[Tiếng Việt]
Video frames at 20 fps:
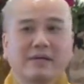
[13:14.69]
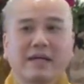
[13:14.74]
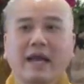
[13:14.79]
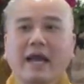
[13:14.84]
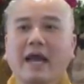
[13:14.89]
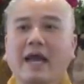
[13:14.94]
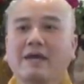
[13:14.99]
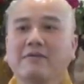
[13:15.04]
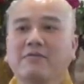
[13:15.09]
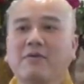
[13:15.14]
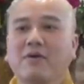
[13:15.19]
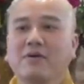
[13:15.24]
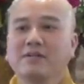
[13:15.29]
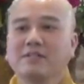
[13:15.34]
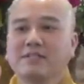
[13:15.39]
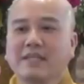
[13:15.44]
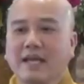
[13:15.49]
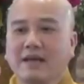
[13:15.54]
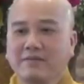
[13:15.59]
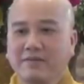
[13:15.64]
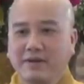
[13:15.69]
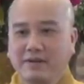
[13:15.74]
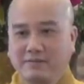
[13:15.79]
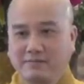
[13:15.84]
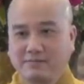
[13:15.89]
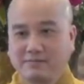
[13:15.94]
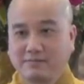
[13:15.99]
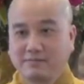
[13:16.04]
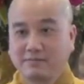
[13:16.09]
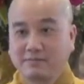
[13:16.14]
cái iPhone 7
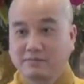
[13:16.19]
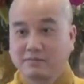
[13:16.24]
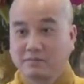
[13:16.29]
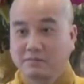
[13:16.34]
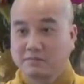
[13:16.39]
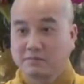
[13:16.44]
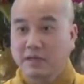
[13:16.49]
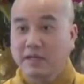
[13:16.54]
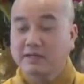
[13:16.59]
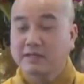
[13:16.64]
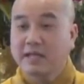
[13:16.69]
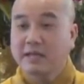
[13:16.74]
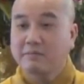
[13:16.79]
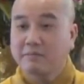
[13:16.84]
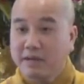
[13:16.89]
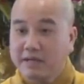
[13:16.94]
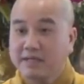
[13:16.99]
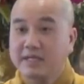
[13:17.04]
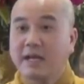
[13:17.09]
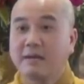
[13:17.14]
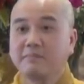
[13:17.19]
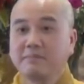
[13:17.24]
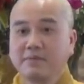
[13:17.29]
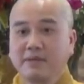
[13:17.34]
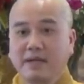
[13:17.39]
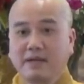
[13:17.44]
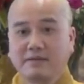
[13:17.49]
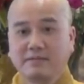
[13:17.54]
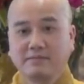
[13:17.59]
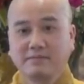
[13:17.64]
cách đây mấy
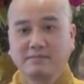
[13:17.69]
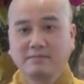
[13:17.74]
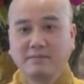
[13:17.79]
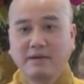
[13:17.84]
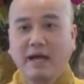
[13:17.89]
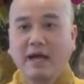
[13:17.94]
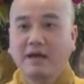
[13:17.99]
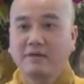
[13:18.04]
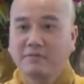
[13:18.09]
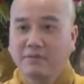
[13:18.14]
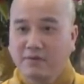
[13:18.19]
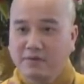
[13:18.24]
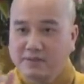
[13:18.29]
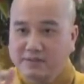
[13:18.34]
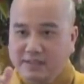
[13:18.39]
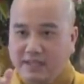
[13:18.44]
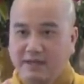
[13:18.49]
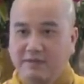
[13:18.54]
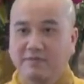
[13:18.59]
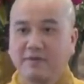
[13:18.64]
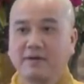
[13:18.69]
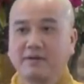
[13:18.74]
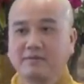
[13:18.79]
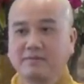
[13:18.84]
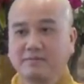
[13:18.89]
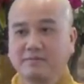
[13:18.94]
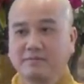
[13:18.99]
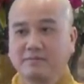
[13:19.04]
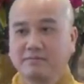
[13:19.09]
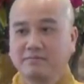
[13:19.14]
năm nha iPhone 7
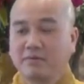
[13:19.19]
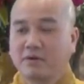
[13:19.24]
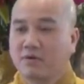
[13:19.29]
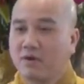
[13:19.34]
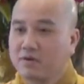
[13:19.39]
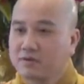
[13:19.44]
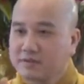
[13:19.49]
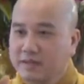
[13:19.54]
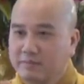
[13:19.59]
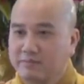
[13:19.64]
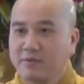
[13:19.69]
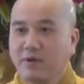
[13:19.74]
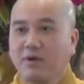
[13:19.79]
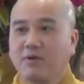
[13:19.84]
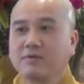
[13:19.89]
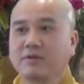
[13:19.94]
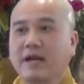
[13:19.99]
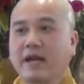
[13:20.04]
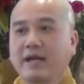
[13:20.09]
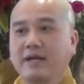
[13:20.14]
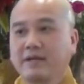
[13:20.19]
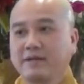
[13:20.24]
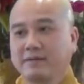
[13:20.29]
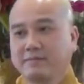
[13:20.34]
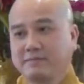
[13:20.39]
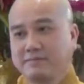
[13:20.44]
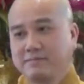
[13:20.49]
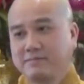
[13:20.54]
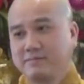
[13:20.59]
mà con trăm đô cái